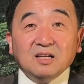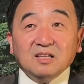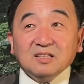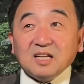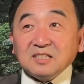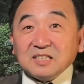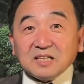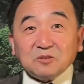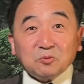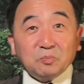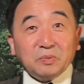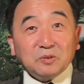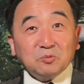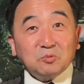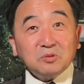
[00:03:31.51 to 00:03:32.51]
但这种
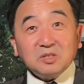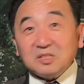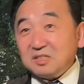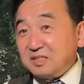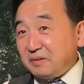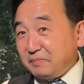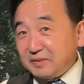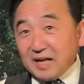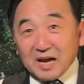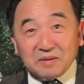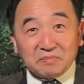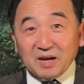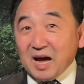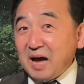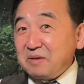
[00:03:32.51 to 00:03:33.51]
病毒是什么，他也
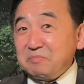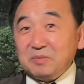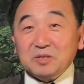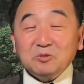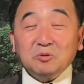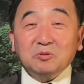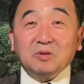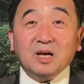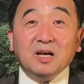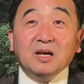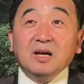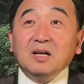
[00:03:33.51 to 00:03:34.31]
还没没说出来。